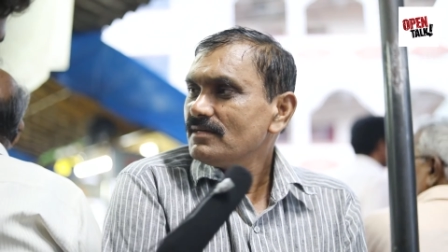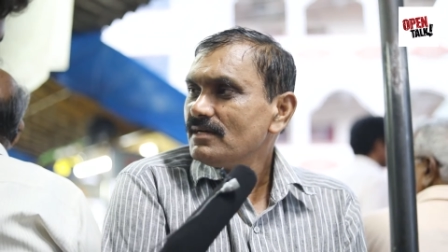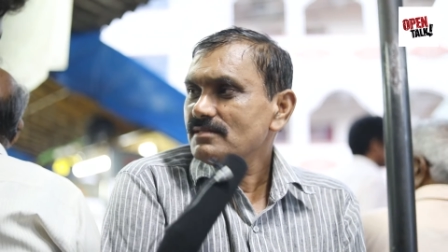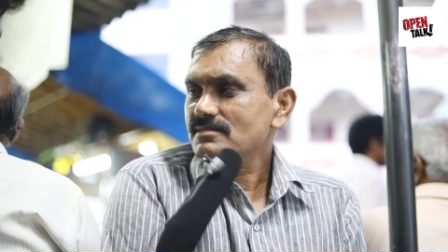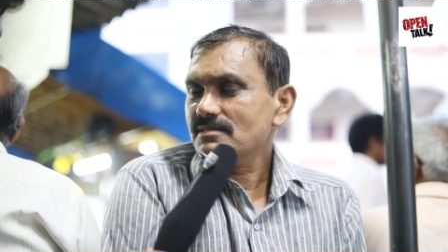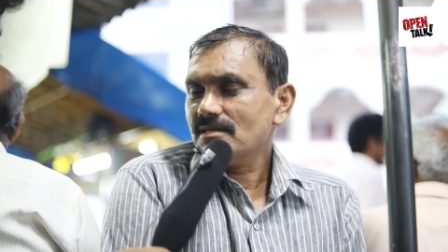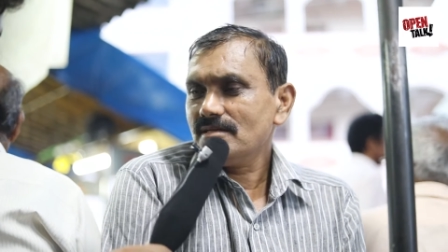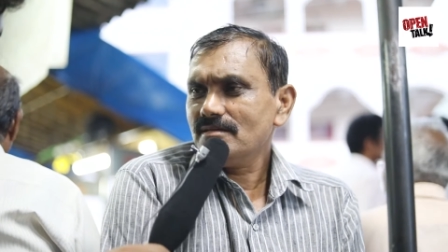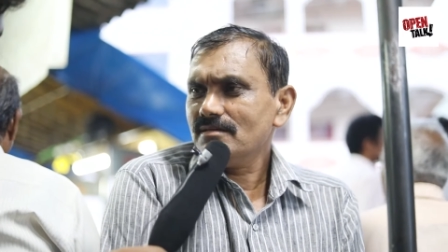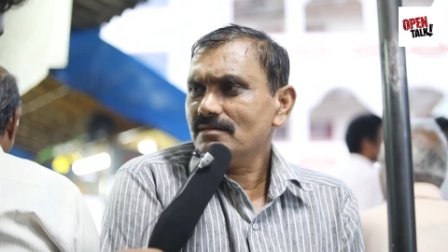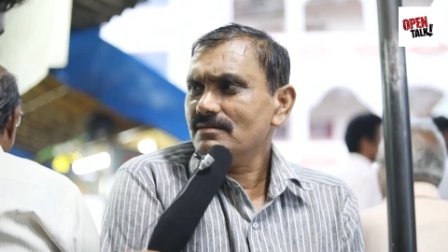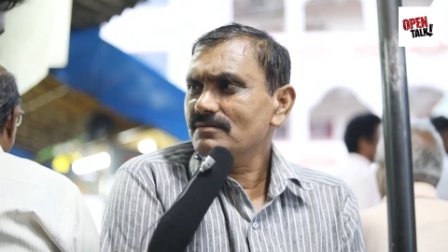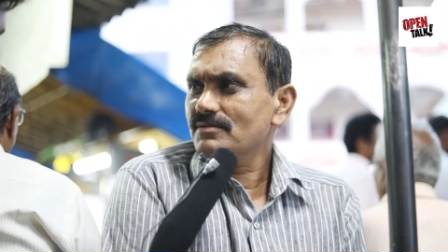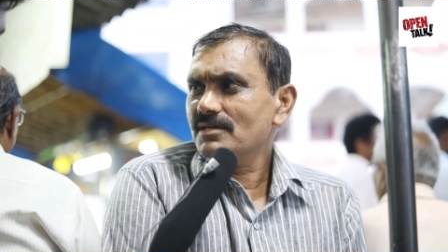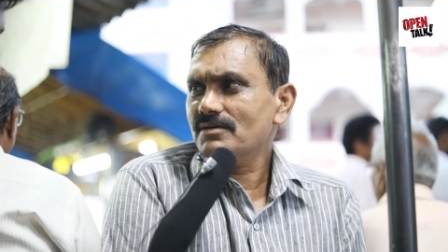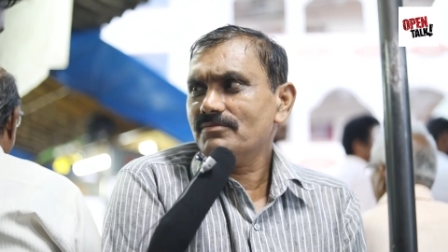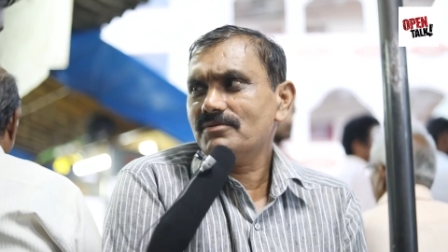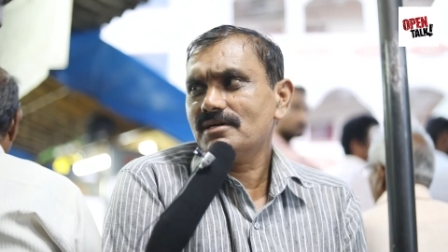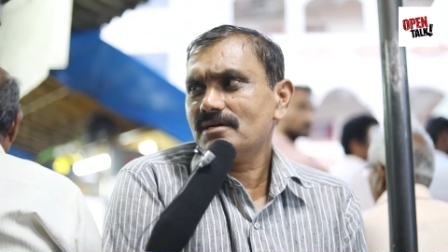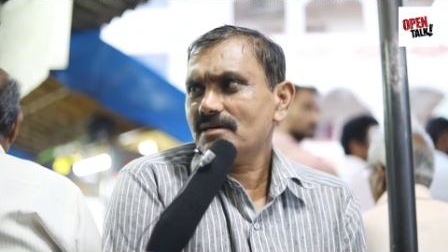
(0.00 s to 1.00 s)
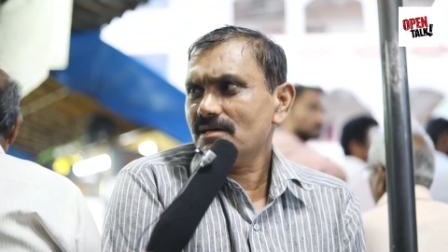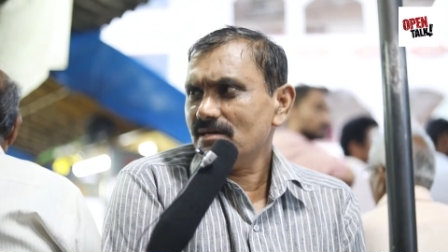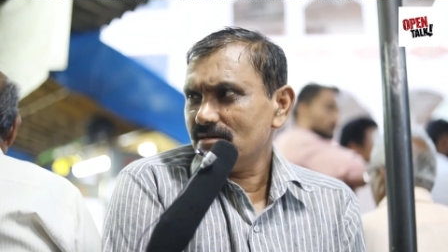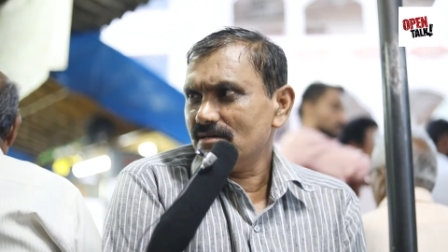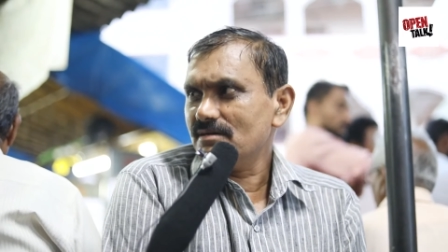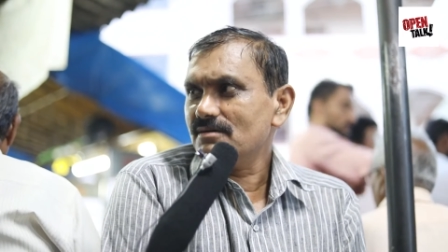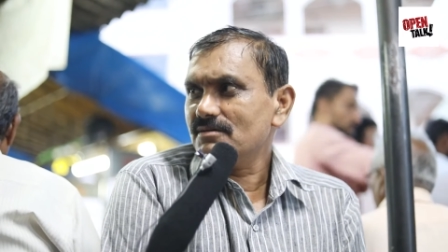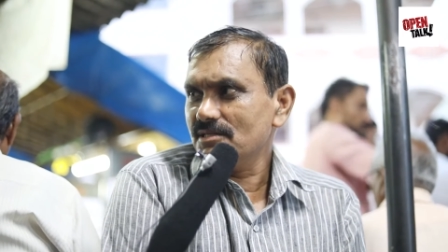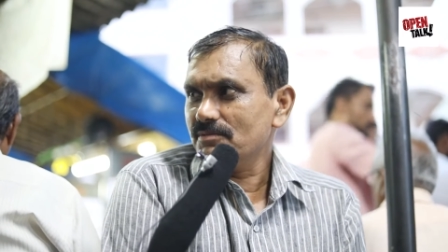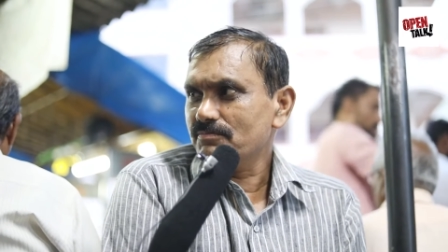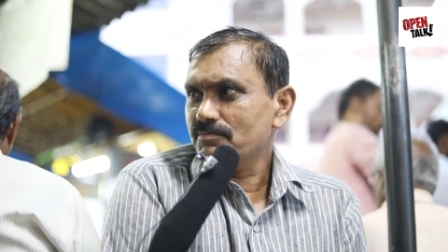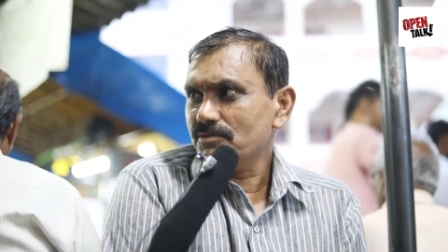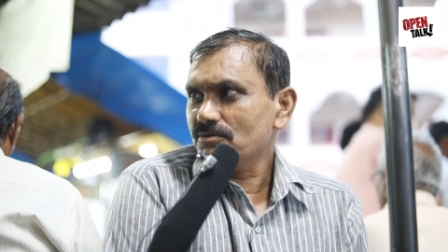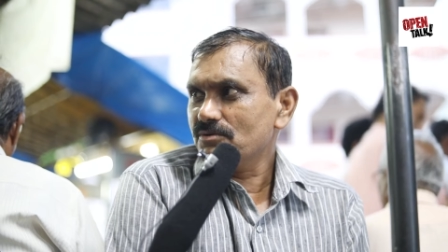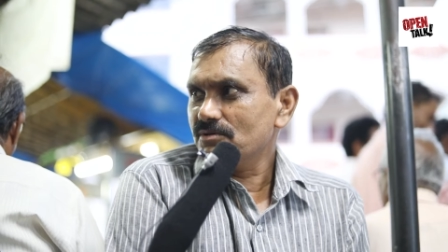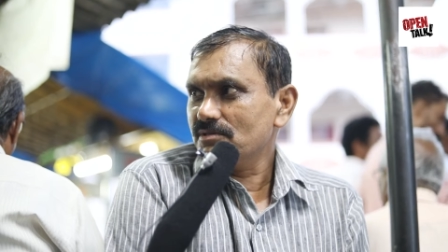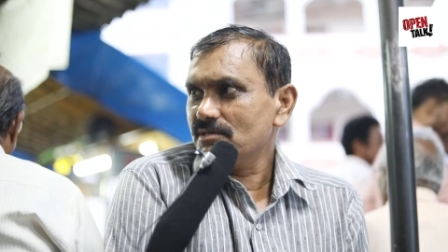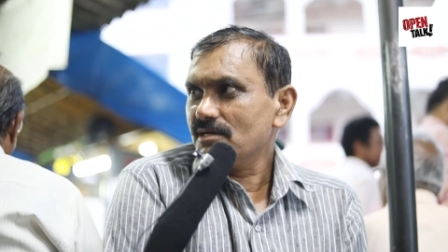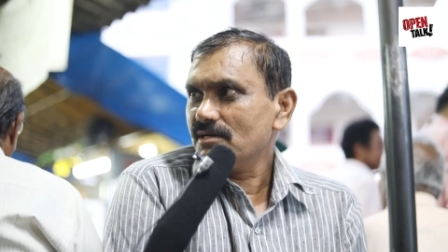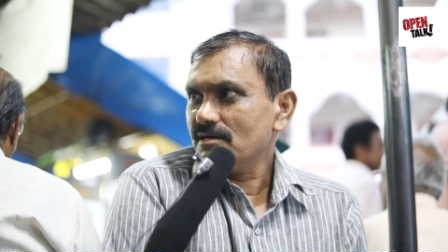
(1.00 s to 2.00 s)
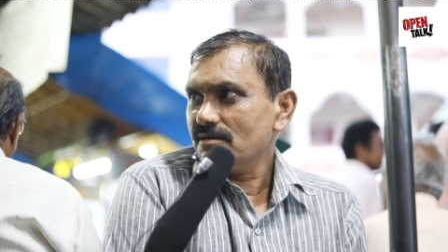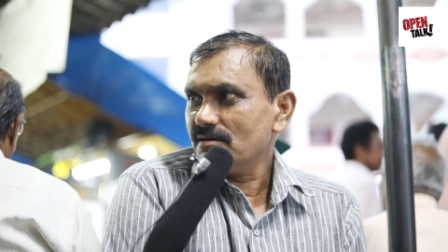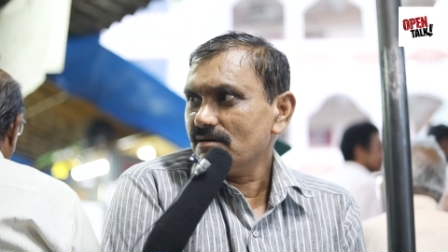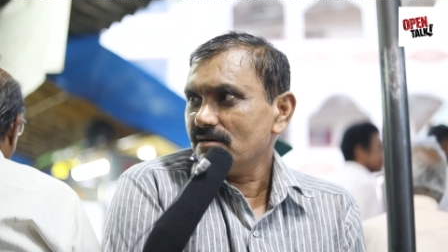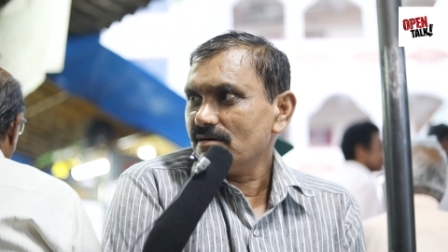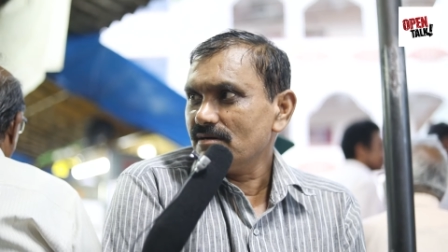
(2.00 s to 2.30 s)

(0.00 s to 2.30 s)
రాజధాని ఇదే విధంగా ఇది ఇప్పుడు కొద్దిగా